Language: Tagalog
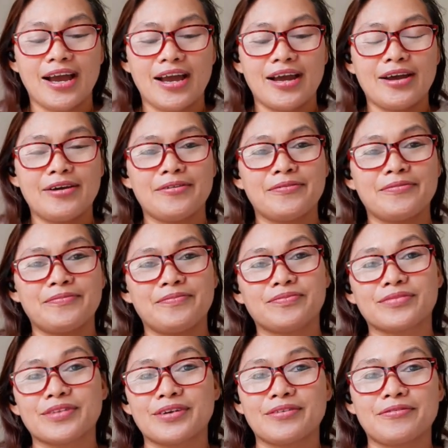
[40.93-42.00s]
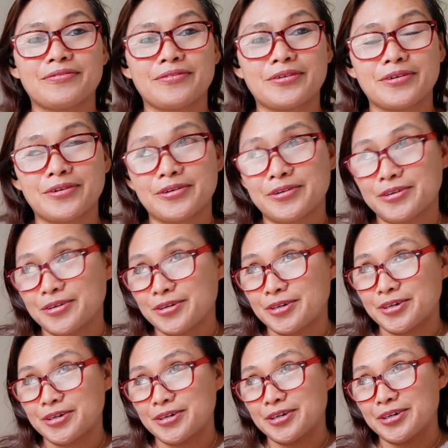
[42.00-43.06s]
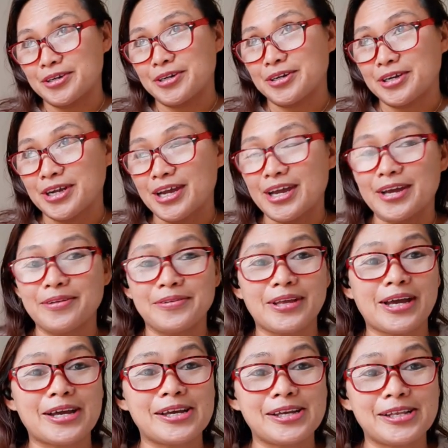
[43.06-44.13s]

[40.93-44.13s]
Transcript: um, for uh, na,